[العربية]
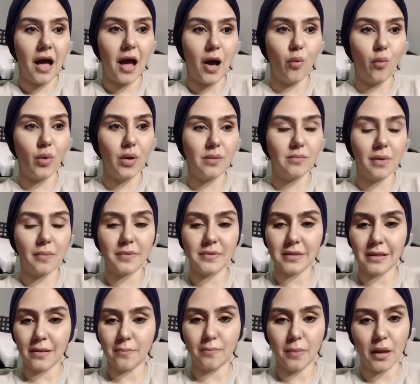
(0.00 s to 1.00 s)
اول ما
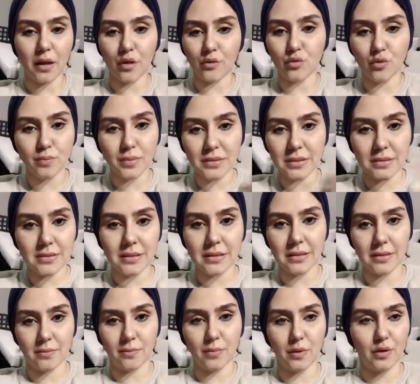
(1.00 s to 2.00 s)
بتحب على طول
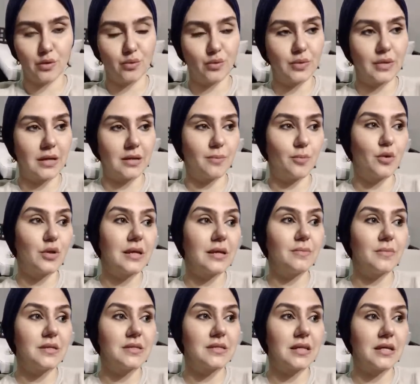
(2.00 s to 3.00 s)
بتدلق برضو يعني برج
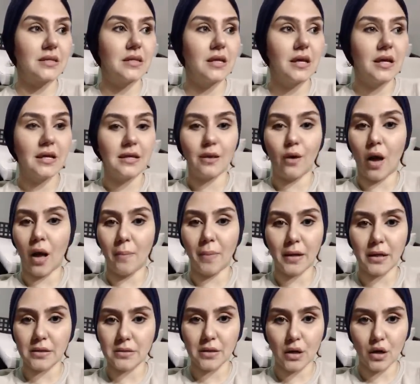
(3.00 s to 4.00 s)
الميزان لو
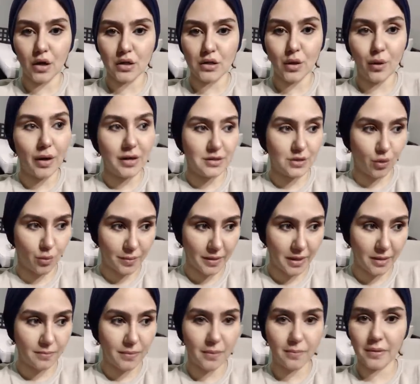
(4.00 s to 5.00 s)
حبك النهارده وحاسس ان هو
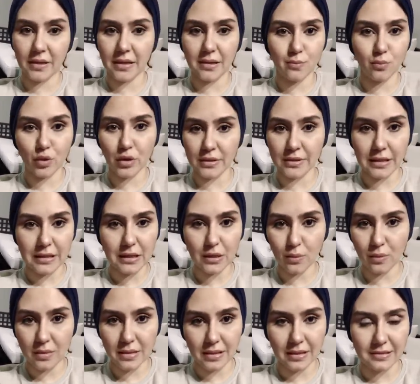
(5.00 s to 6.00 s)
بيحبك بجد ممكن تاني
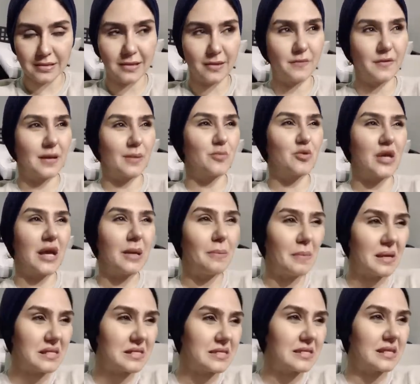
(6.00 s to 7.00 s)
يوم يجي يعترف لك مش
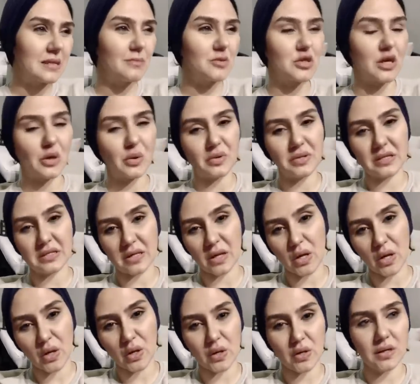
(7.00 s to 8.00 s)
هيمثل مش هيقعد
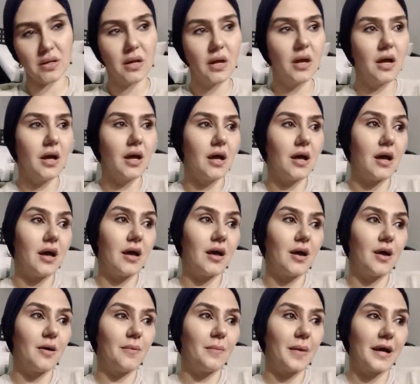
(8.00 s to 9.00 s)
يتاخر
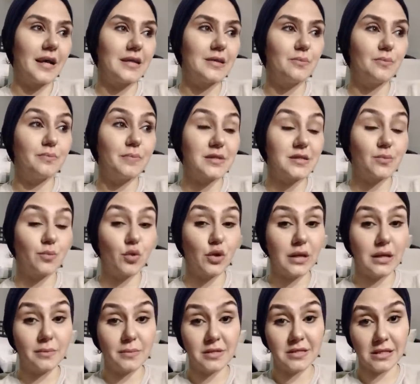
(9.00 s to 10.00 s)
آه، مع ان بس
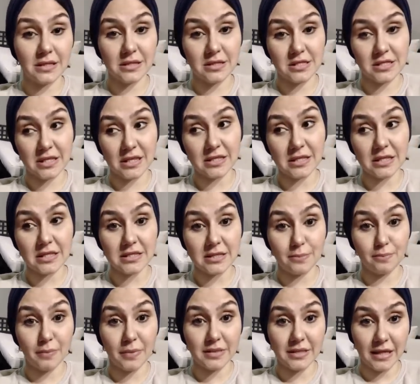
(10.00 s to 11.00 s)
برج الميزان الست
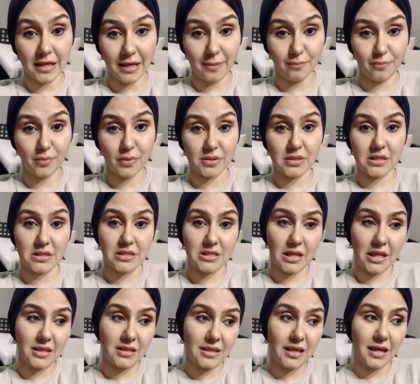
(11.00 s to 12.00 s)
بتحب
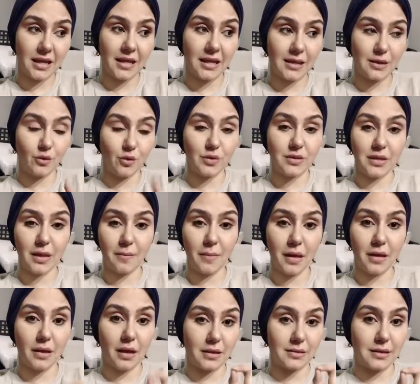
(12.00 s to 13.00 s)
تستنى اللي
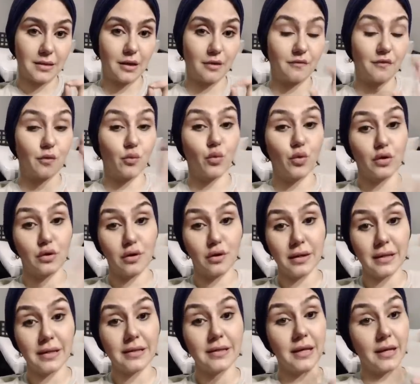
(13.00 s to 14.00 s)
قدامها يعترف
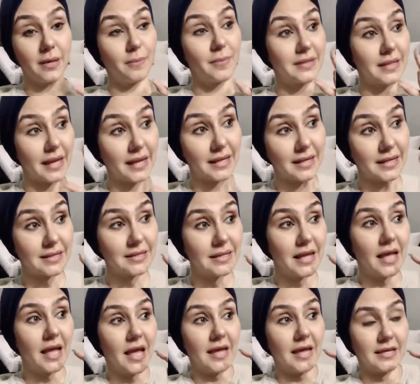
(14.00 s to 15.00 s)
والراجل يحب يتاكد
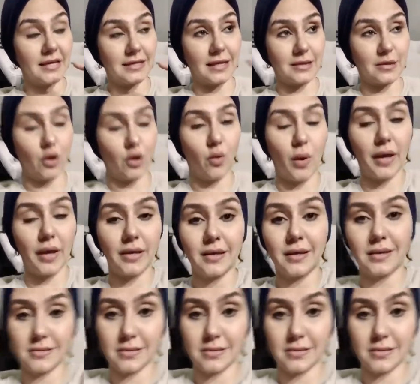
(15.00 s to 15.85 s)
يعني هو هيجي